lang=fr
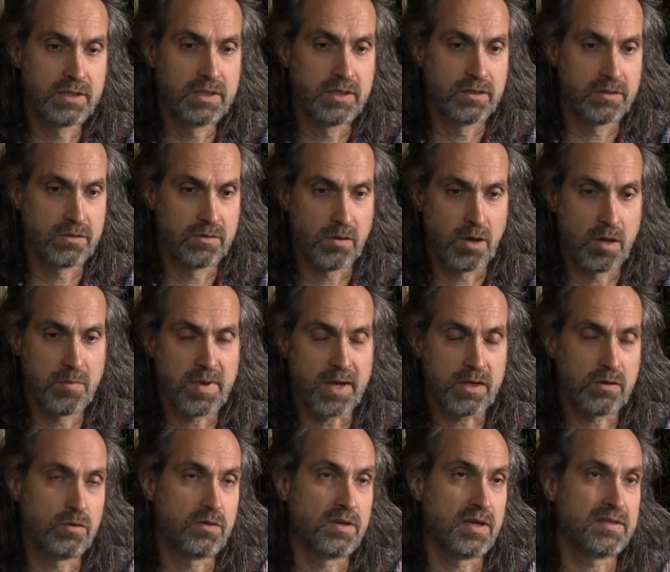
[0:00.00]
qui se
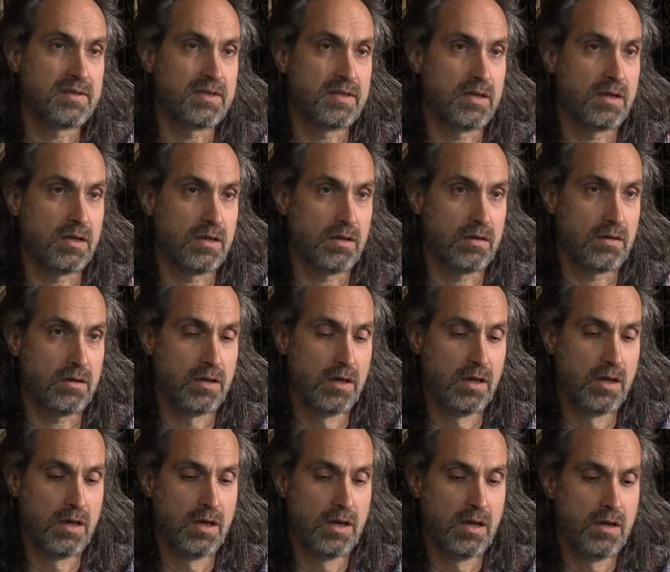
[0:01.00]
répercute assez euh,
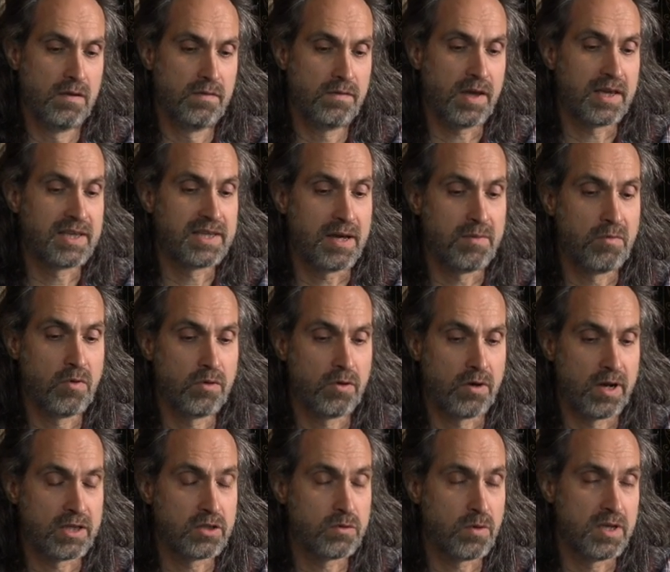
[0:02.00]
fréquemment
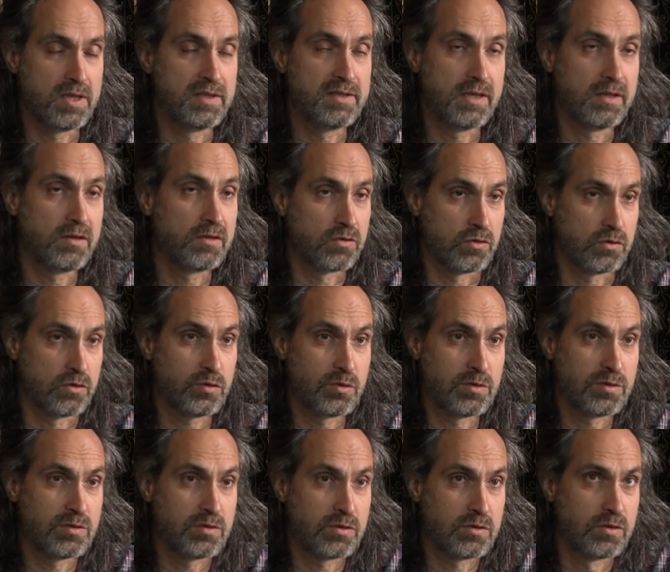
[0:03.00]
dans l'actualité.
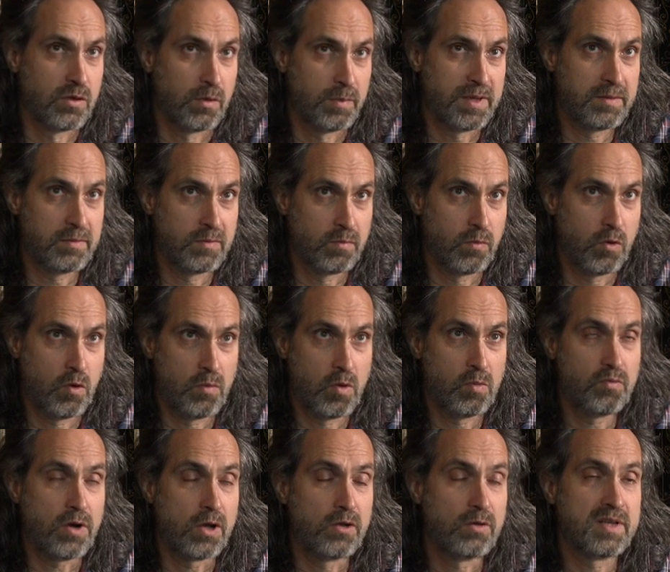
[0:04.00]
Dans mes
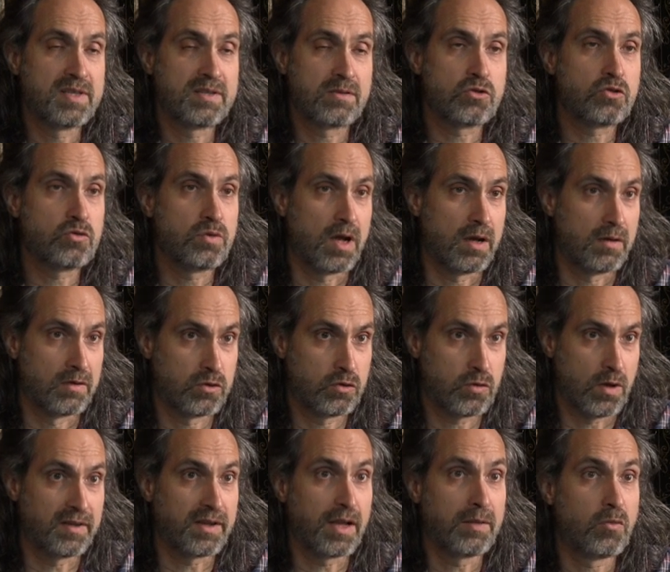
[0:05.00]
romans pour adolescents, je suis
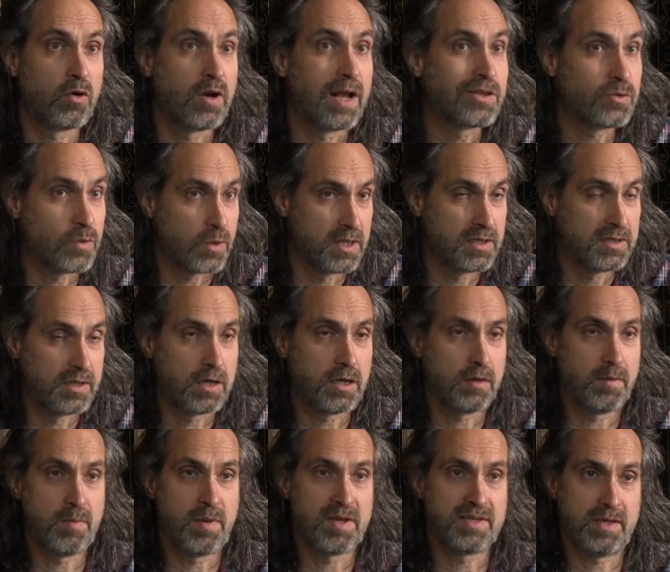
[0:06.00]
sur un traitement de l'actualité
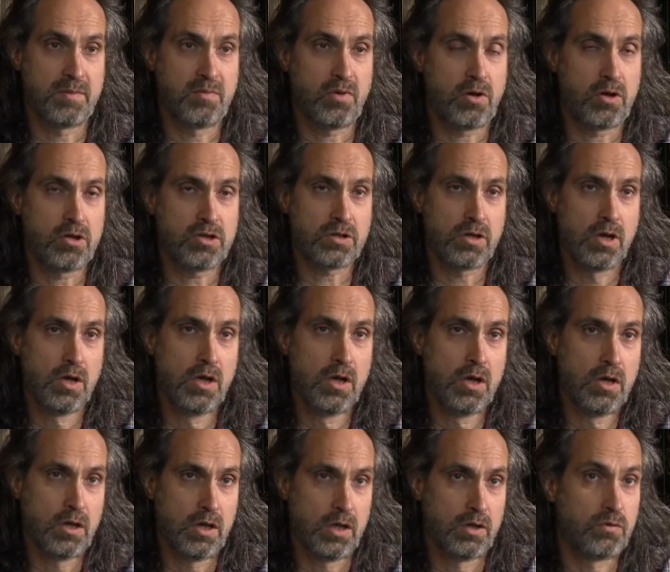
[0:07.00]
quand même assez proche,
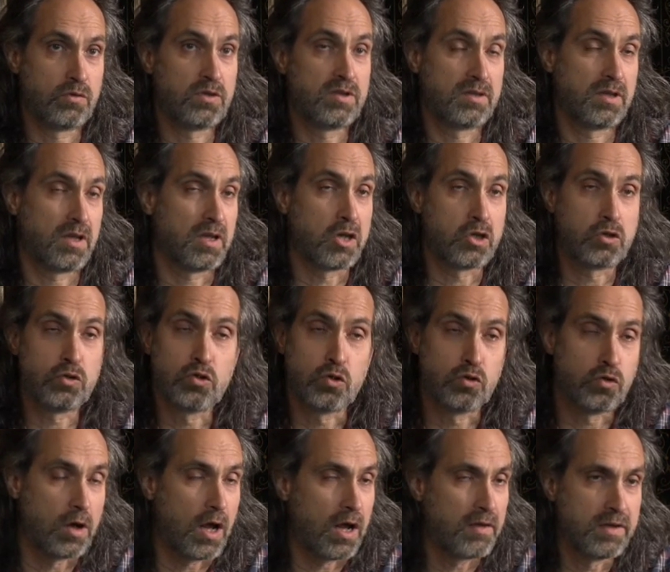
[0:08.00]
et donc il y a quelque chose
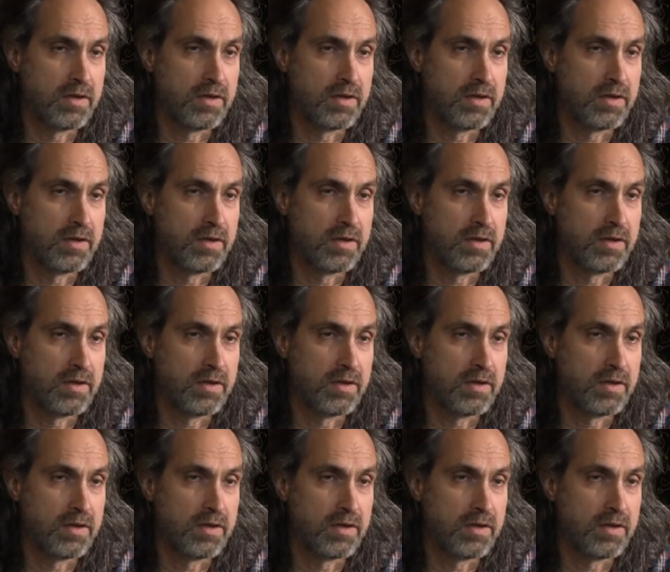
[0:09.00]
autour de la